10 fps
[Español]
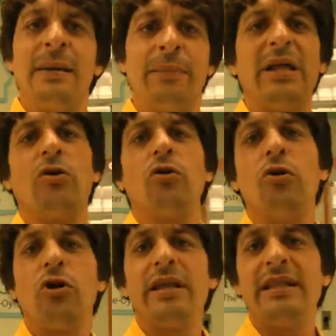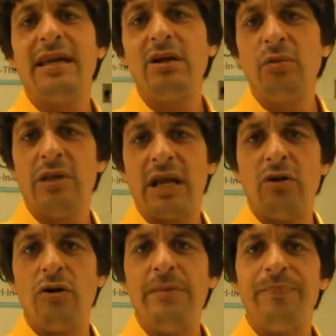pero lo que te quiero mostrar
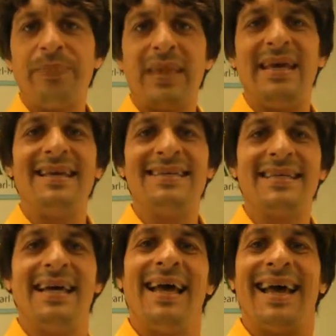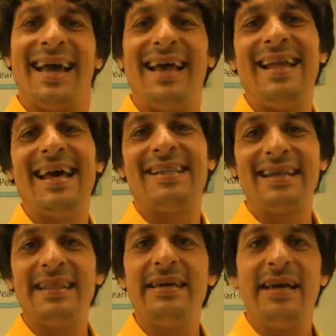hoy es eh, la
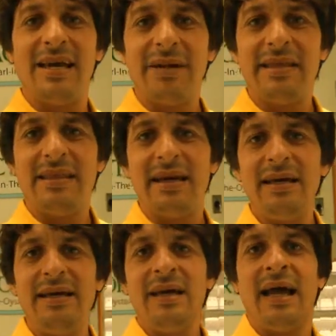estrategia de venta